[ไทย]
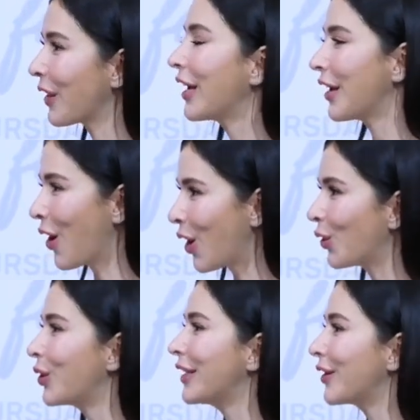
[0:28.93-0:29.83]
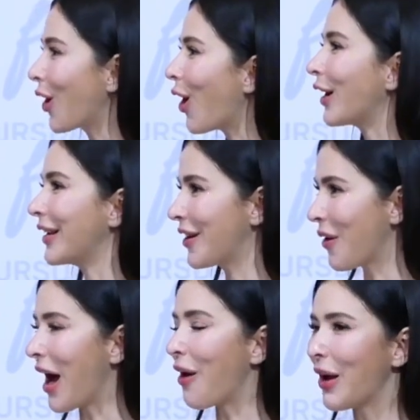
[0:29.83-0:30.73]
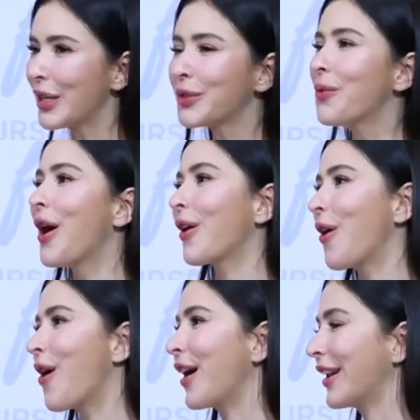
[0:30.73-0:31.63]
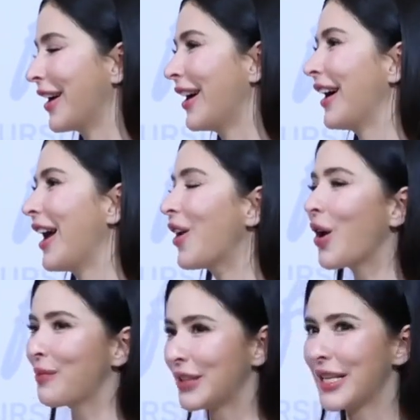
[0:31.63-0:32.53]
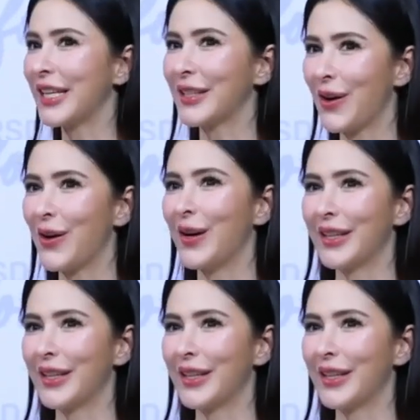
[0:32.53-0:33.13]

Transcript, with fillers: รอลุ้นก่อนดีกว่า เอาให้ชัวร์ก่อนค่ะ ให้ร้อยเปอร์เซ็นต์ก่อน